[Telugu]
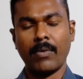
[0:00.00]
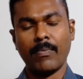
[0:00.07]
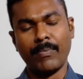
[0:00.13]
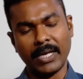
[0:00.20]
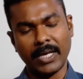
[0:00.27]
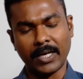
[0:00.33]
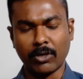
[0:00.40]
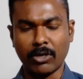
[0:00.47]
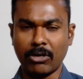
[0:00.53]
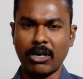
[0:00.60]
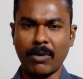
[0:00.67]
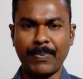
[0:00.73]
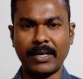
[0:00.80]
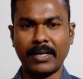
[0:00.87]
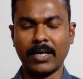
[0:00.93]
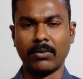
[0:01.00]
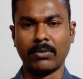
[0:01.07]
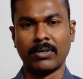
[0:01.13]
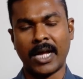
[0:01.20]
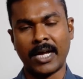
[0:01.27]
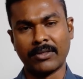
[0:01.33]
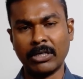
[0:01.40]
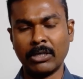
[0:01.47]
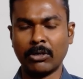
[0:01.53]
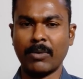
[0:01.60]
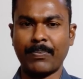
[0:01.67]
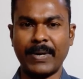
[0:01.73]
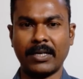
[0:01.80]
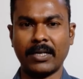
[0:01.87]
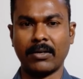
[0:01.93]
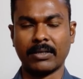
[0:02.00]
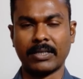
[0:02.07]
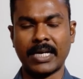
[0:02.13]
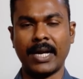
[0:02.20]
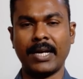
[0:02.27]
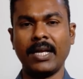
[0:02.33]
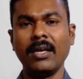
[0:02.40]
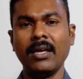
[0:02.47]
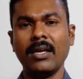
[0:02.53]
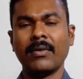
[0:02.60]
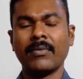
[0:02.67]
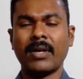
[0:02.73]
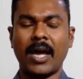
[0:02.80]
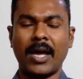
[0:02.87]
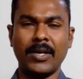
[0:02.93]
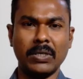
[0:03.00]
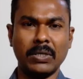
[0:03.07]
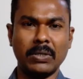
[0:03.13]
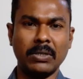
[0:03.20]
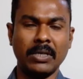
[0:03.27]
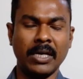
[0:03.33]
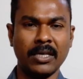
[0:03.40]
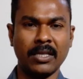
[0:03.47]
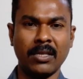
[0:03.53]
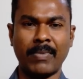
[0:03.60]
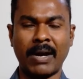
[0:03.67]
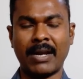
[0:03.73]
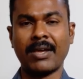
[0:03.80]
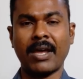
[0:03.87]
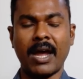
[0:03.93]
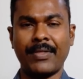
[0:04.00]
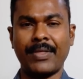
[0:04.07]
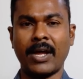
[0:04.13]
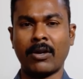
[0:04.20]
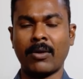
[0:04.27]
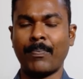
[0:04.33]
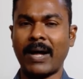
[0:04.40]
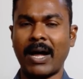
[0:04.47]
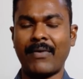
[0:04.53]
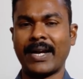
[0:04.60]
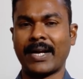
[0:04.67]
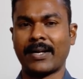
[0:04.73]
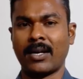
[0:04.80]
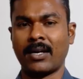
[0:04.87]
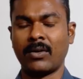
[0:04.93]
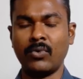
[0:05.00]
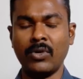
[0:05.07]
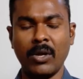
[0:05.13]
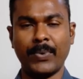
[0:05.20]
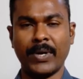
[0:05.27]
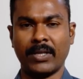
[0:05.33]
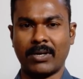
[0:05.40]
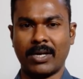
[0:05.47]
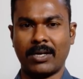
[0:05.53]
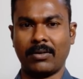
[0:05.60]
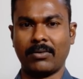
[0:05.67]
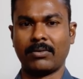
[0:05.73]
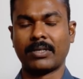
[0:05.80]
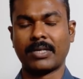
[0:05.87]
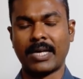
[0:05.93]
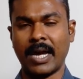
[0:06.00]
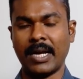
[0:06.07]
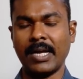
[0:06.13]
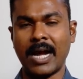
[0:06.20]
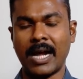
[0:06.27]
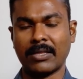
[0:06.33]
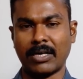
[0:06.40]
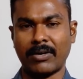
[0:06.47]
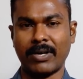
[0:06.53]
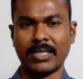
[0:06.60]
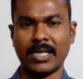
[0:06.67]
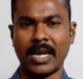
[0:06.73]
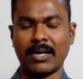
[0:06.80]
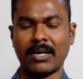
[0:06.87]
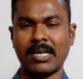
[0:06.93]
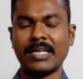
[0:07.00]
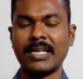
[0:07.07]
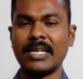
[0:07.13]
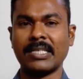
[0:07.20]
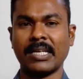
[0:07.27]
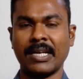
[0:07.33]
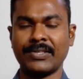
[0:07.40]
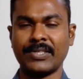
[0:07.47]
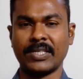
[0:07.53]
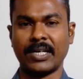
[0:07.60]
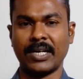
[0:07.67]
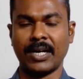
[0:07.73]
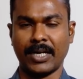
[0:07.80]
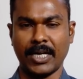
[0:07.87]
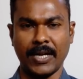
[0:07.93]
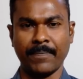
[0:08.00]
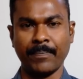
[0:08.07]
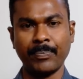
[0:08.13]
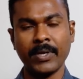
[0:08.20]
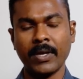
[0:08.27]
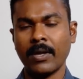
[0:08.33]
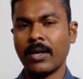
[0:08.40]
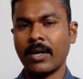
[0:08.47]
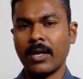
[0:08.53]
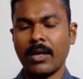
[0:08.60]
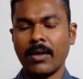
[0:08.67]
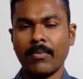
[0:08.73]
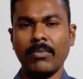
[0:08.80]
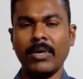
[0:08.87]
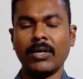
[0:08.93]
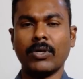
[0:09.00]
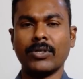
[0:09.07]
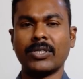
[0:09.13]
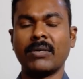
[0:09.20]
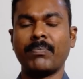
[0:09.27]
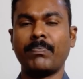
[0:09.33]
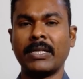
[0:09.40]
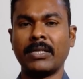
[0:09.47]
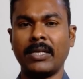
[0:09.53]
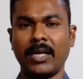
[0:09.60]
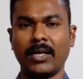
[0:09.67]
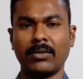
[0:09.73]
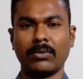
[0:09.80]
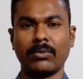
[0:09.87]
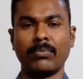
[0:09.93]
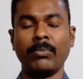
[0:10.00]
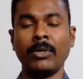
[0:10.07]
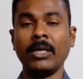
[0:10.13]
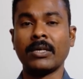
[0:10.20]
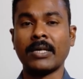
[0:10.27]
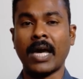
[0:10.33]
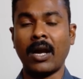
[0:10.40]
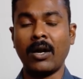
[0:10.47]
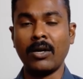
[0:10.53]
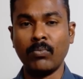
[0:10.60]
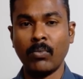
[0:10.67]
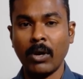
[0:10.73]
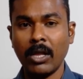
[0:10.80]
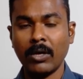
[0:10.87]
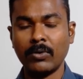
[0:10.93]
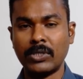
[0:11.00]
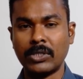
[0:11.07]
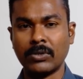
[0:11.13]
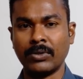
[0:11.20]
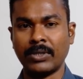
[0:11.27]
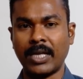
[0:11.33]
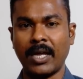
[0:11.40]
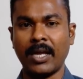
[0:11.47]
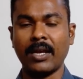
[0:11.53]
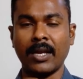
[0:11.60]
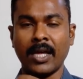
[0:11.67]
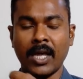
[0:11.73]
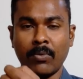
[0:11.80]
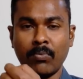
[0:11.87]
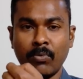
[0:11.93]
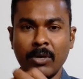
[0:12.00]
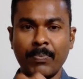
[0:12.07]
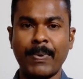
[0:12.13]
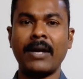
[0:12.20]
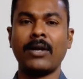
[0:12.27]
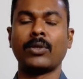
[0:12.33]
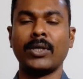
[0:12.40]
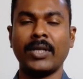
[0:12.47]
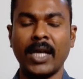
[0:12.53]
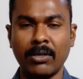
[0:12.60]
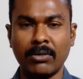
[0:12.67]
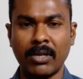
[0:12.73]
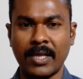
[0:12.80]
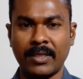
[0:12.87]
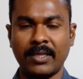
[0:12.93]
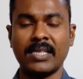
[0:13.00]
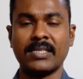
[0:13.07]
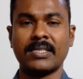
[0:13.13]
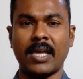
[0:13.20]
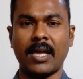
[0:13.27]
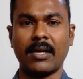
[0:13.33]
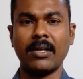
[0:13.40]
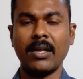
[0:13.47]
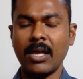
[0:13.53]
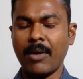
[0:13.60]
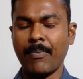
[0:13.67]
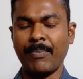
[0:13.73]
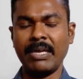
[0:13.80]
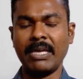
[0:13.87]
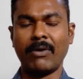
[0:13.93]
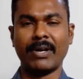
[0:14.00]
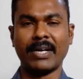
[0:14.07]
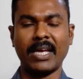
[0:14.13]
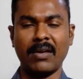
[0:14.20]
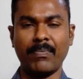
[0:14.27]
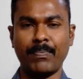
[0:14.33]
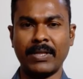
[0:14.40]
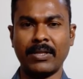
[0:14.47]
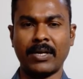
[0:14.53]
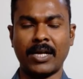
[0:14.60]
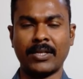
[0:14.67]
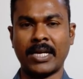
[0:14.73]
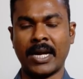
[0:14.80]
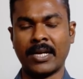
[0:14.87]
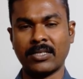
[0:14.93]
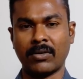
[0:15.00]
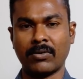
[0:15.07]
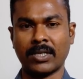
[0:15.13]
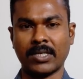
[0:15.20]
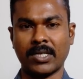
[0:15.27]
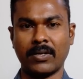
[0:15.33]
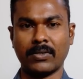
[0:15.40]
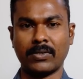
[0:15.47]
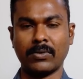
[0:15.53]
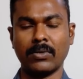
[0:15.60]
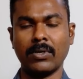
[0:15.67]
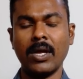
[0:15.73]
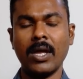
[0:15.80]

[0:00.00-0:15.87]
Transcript: మీ ఇక్కడ కూడా పెట్టారు నార్త్ ఇండియా కూడా పెట్టారు కానీ అయ్యో ఇక ఇది మనది కాదే అన్న భావన ఎక్కడన్నా ఉండిపోయింది వాళ్ళు కానీ ఆ తర్వాత ఎలకల కేసీఆర్ ఏం చేశాడంటే మీకు వచ్చిన ఇబ్బంది లేదు మీ కాళ్ళలో ముళ్ళు గుచ్చుకుంటే నేను మునిపంటితో నేను ఇలా తీస్తా మీ ఎవరికి ఏ ఇబ్బంది రాదని ఆయన చెప్పడం కావచ్చు